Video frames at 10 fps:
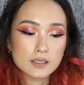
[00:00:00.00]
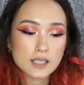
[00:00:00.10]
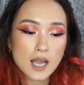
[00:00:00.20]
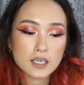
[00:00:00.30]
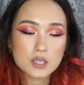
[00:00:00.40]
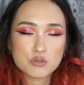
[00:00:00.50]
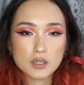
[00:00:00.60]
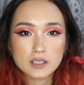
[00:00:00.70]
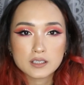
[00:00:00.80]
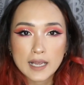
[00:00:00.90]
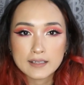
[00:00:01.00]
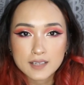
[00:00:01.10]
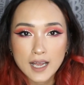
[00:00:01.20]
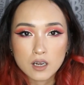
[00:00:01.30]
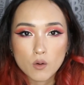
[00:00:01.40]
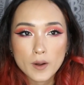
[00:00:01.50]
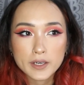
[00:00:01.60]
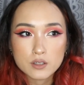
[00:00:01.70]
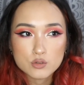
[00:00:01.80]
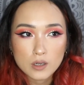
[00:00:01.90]
那你水滴太大的话，你
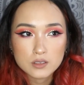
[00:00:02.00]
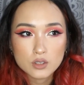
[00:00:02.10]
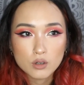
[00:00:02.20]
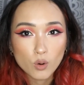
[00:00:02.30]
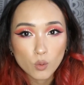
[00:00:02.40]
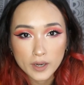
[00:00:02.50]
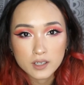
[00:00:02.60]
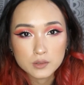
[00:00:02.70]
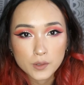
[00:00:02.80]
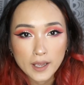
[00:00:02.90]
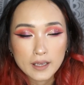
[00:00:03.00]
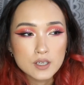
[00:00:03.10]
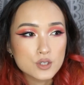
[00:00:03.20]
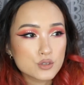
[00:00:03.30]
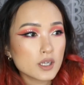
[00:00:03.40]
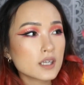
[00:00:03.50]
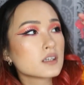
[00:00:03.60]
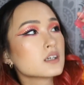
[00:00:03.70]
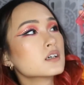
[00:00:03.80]
的妆就毁了，对。所以